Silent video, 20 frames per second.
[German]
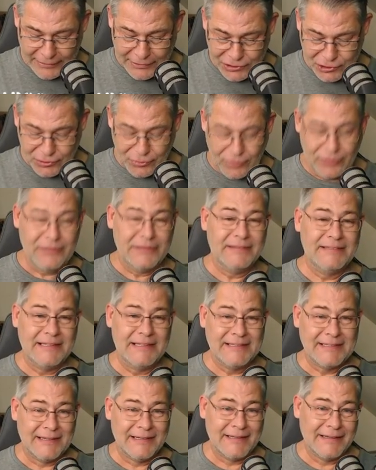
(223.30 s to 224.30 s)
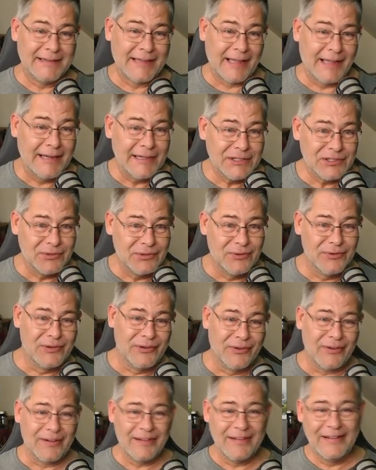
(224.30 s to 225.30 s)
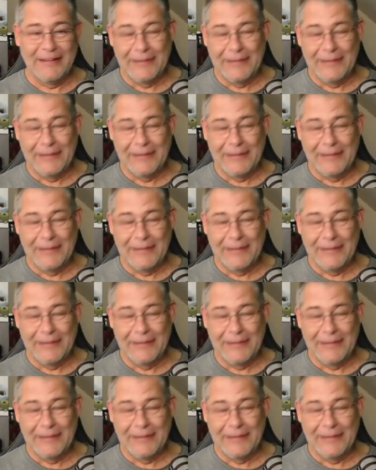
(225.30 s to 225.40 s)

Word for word: Stunden. Seht ihr da, drei Stunden noch.